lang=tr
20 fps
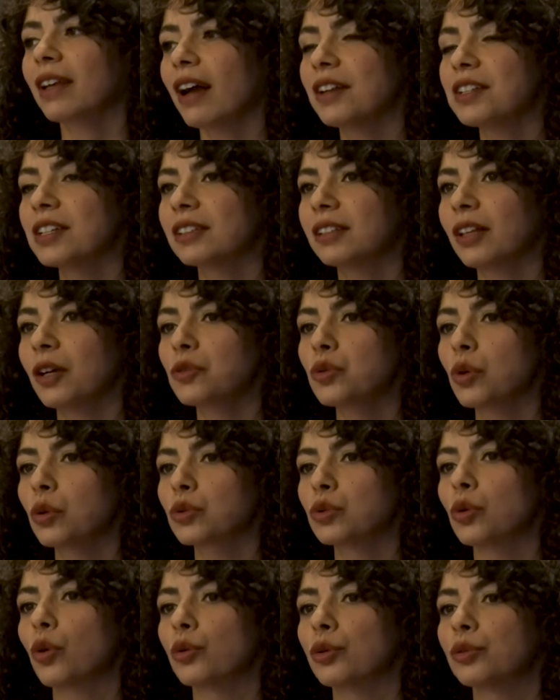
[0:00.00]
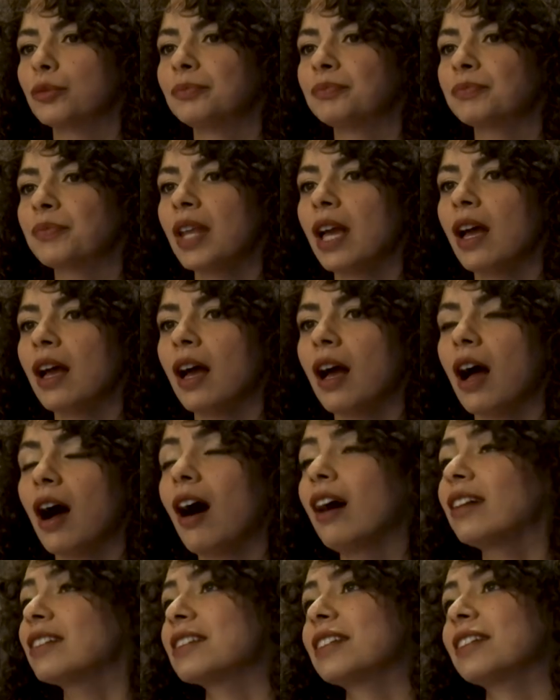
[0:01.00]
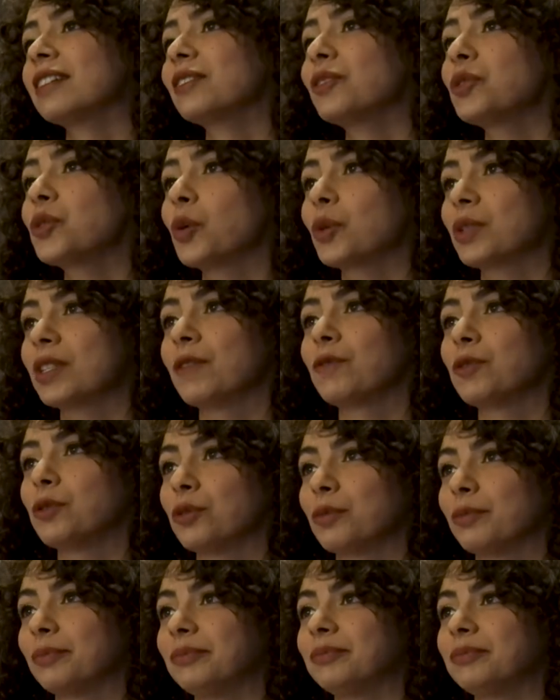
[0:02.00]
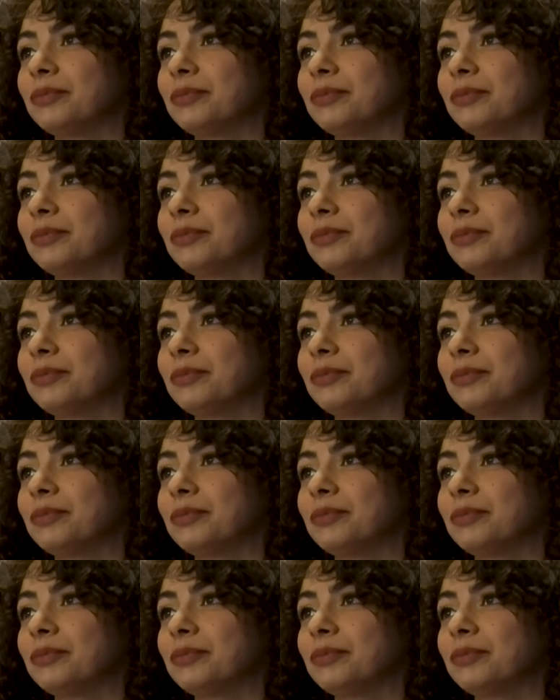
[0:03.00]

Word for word: gerçekten çok zor. Hat sanatını çok seviyorum.